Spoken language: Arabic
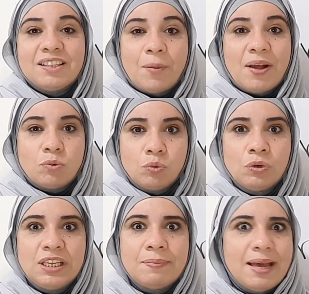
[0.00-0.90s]
طب
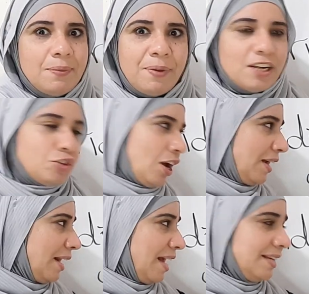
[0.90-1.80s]
هتقولوا لي ما هي بريدج
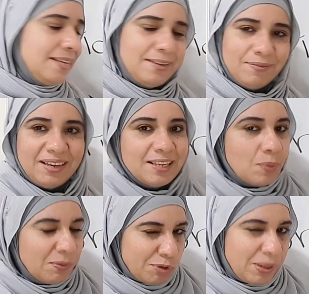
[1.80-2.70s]
اخرها ايه الناس
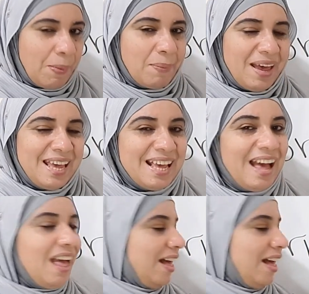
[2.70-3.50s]
بقى اللي مش متابعه معايا